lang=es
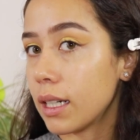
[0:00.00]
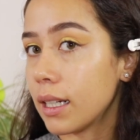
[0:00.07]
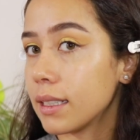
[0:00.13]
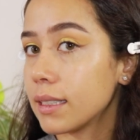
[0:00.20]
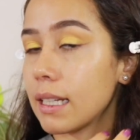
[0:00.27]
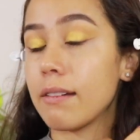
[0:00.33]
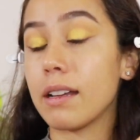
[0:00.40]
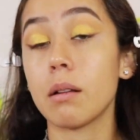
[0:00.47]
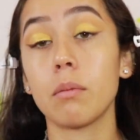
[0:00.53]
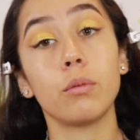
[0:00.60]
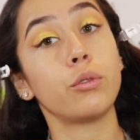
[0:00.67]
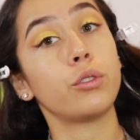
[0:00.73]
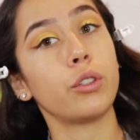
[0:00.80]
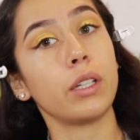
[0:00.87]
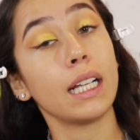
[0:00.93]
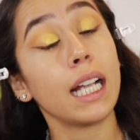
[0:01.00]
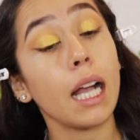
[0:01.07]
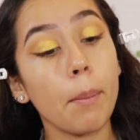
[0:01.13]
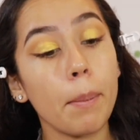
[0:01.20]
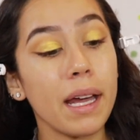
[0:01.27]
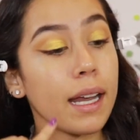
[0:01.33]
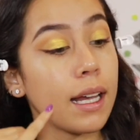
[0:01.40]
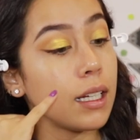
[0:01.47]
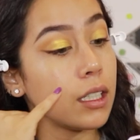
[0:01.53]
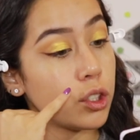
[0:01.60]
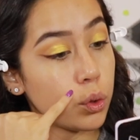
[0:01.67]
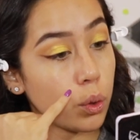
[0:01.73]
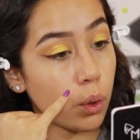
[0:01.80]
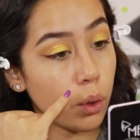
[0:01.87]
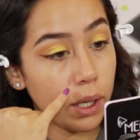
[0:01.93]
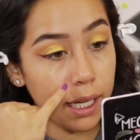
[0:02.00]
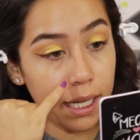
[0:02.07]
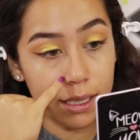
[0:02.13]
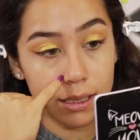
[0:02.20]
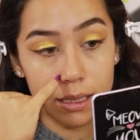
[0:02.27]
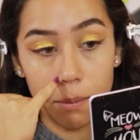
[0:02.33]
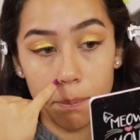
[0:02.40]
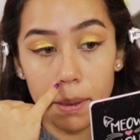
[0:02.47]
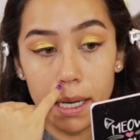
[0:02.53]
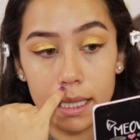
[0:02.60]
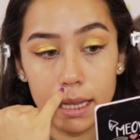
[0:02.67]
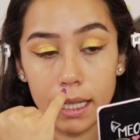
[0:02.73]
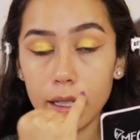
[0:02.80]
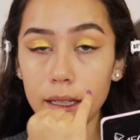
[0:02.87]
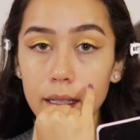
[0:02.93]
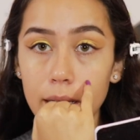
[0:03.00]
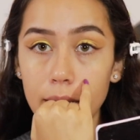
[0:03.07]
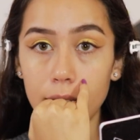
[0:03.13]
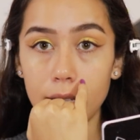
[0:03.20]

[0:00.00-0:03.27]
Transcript: alcanza a ver mucho en cámara, yo esta parte